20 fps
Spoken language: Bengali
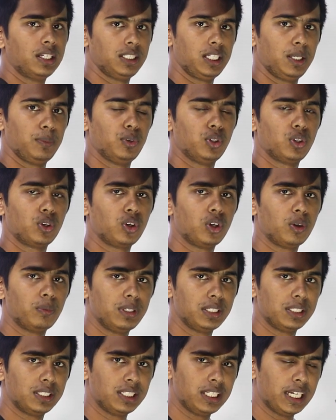যে
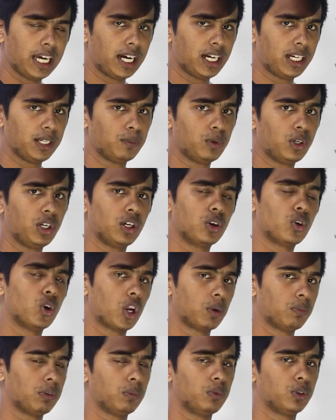ইমিউনোগ্লোবিন জি অ্যান্টিবডি
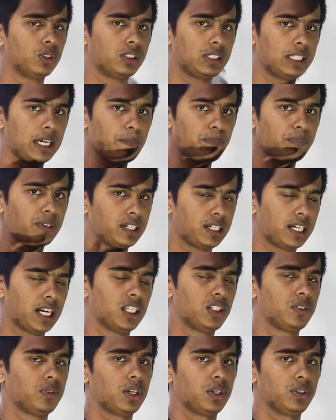গর্ভাবস্থায়
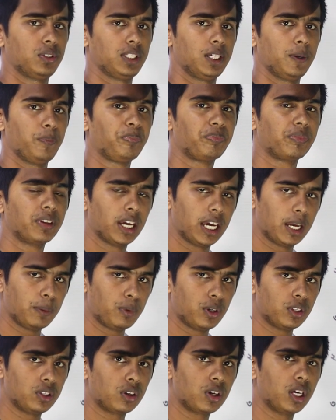ট্রান্সফার হচ্ছে
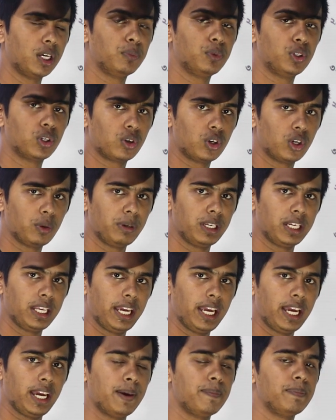এরপর দেখো ইমিউনোগ্লোবিন
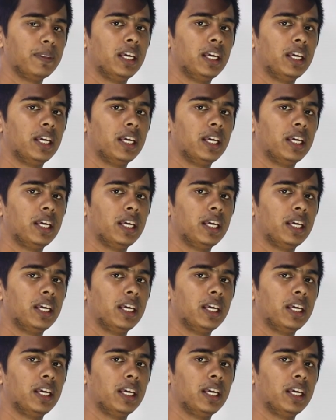এ